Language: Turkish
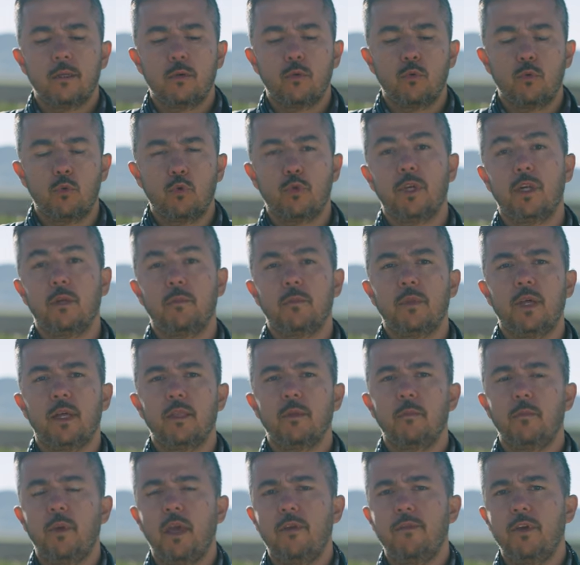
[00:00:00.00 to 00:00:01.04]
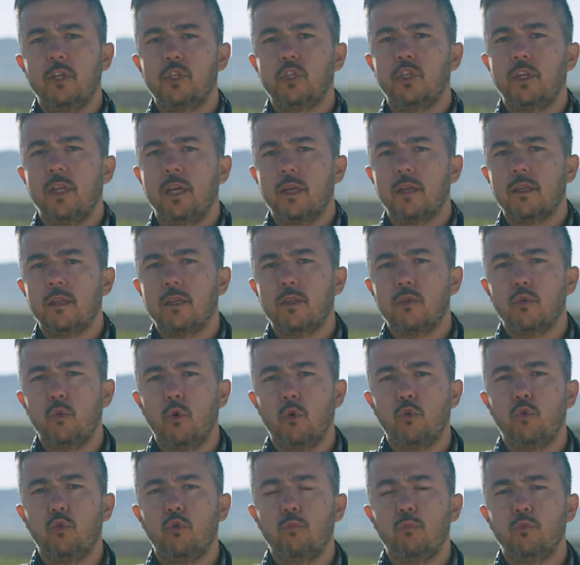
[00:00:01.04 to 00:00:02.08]
Kuru tarımdan meyveciliğe
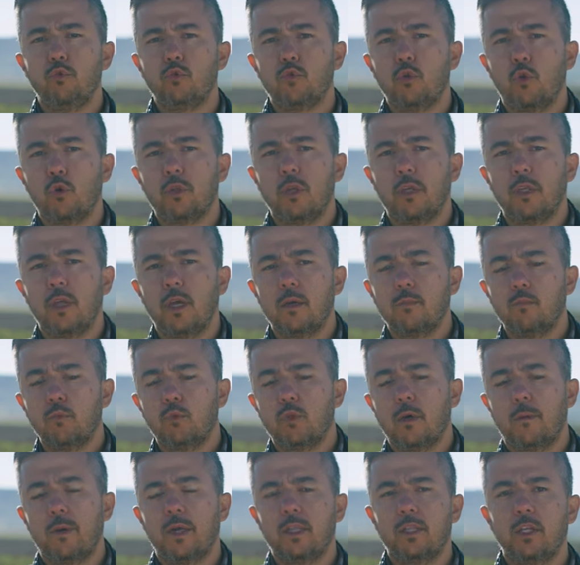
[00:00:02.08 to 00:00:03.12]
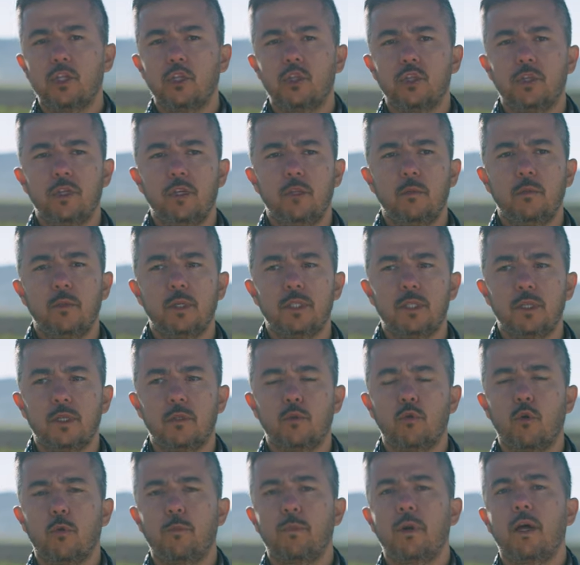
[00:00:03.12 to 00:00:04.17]
döndüğümüz noktada bu taban taşının kırılması,
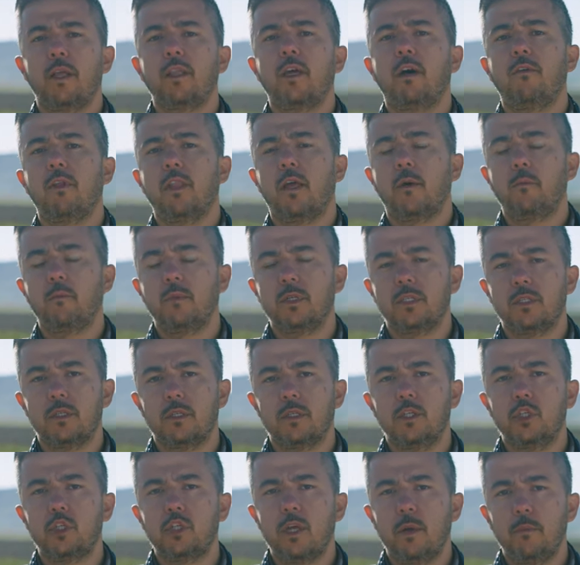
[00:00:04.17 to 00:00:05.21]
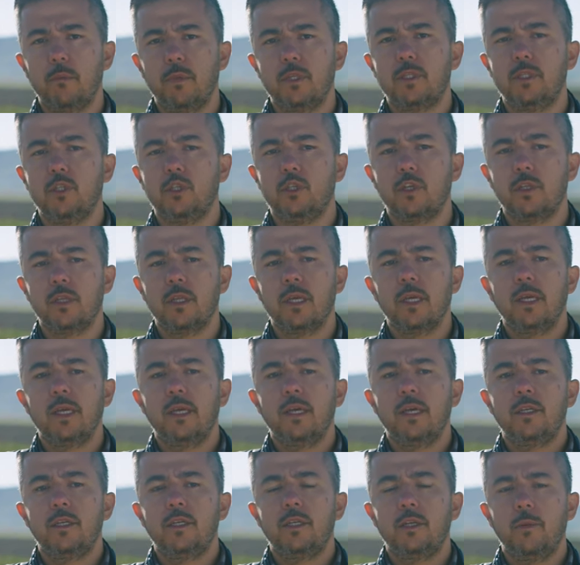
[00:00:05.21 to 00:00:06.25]
toprağın havalanması, işlenmesi için
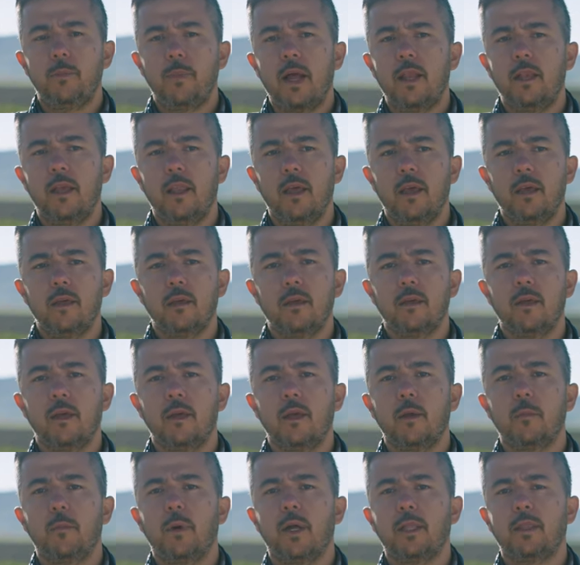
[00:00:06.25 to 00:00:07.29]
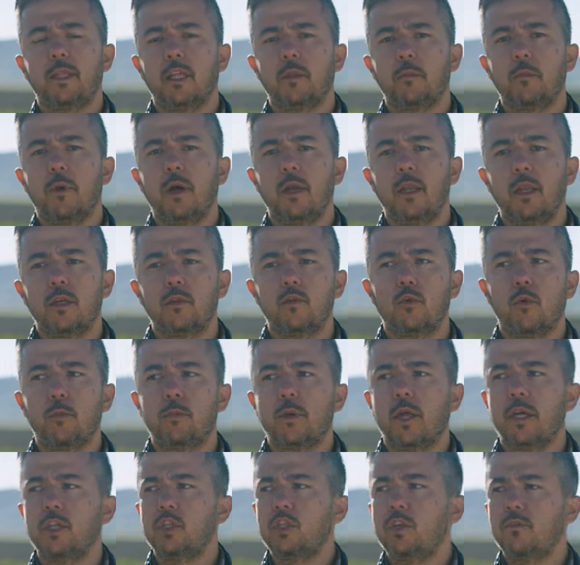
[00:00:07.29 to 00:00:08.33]
ripelle, e, patlatmayla
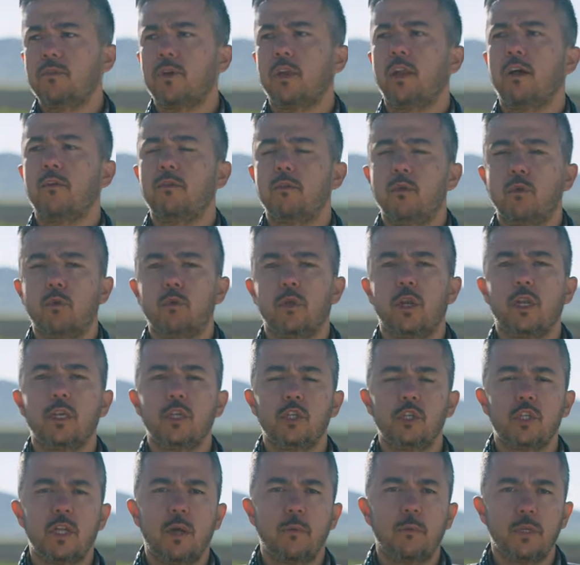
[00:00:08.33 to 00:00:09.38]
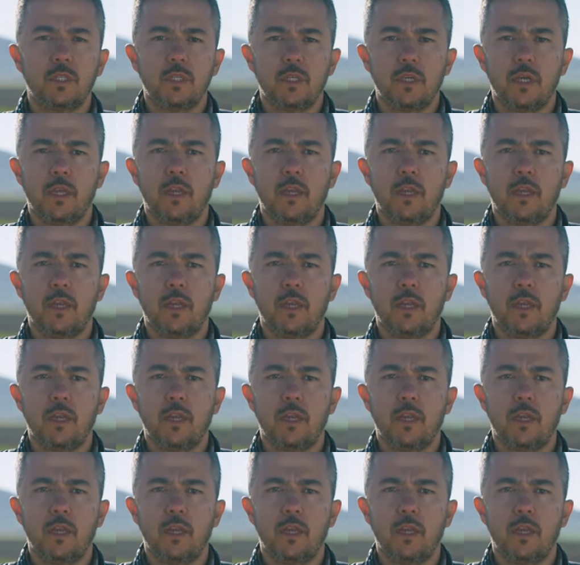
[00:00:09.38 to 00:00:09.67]
toprağın çift taraflı olarak işlenmesi